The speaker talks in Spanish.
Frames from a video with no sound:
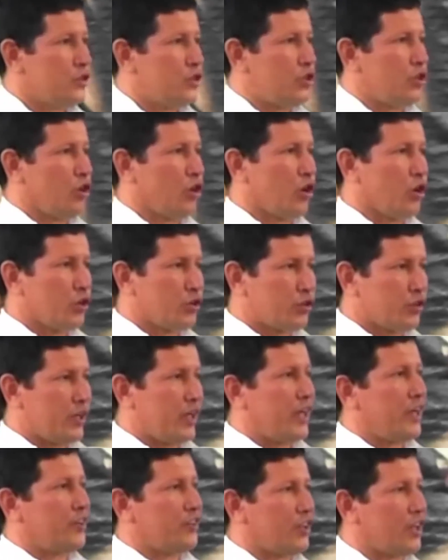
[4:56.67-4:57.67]
Dios
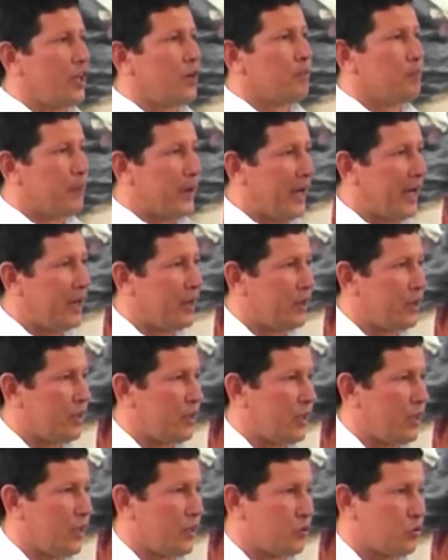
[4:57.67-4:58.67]
es el Padre
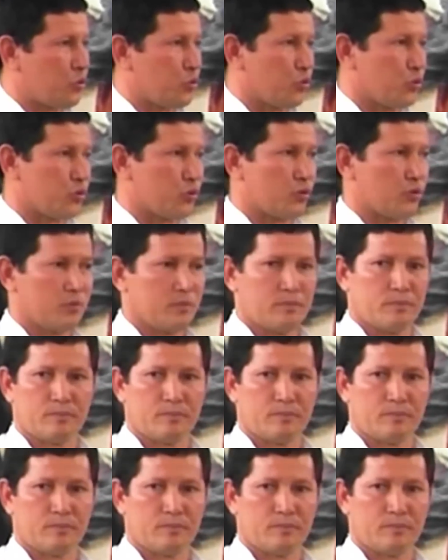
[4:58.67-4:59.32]
de Jesús.